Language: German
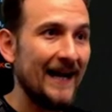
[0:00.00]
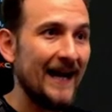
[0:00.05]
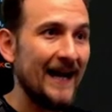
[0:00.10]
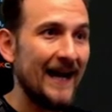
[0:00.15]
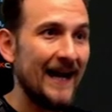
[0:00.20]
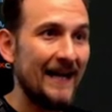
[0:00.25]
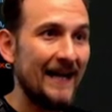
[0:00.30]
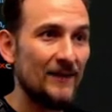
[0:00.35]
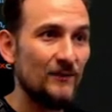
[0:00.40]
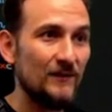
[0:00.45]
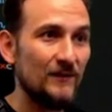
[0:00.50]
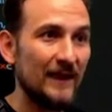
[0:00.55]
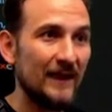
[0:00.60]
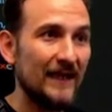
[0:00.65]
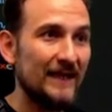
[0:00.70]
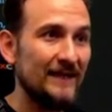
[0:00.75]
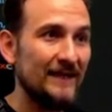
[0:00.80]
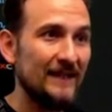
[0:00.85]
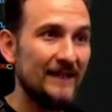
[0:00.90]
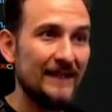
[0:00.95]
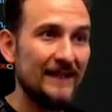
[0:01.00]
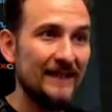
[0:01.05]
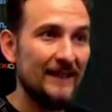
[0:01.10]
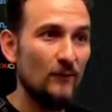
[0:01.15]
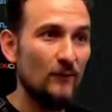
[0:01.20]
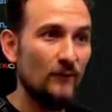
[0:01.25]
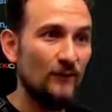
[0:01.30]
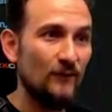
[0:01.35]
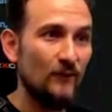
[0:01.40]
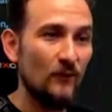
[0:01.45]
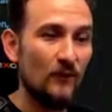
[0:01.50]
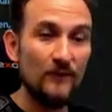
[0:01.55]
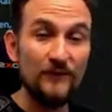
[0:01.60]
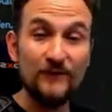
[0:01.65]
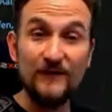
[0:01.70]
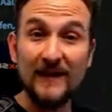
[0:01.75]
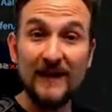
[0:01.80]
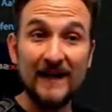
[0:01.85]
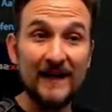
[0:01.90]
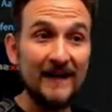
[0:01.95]
31 Kilo
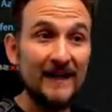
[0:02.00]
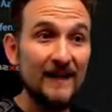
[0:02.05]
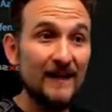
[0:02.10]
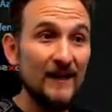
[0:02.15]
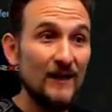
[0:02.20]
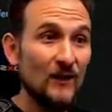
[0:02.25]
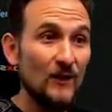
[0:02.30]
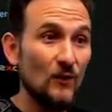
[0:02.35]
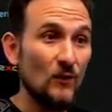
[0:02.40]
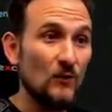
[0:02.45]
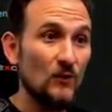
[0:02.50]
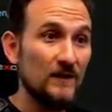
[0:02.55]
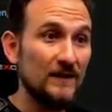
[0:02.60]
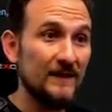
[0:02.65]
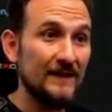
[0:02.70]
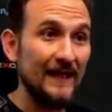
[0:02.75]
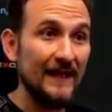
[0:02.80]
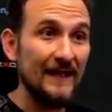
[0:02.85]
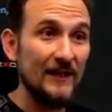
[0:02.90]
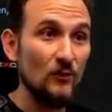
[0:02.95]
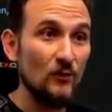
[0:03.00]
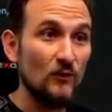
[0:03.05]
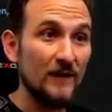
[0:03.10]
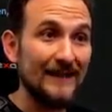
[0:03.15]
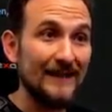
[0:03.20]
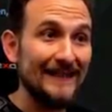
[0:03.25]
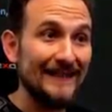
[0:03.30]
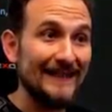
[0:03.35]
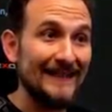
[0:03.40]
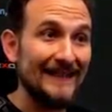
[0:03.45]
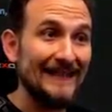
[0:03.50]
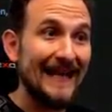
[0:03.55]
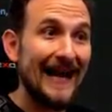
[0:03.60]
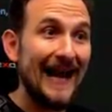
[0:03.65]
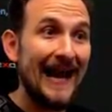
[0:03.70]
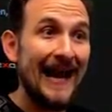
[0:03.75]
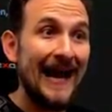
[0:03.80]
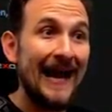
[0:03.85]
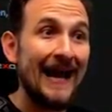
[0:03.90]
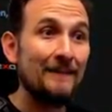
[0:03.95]
Vorfach und der Junge zieht
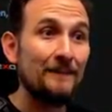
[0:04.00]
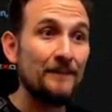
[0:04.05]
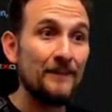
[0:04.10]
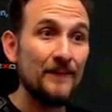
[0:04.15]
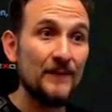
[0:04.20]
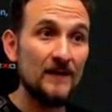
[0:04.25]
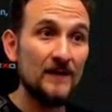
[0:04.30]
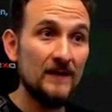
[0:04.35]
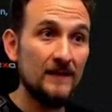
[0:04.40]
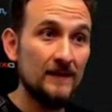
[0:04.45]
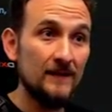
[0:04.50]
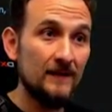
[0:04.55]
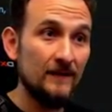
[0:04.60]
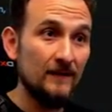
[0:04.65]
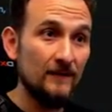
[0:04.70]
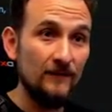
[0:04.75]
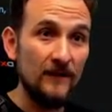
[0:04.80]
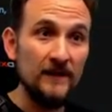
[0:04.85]
ab. Vielleicht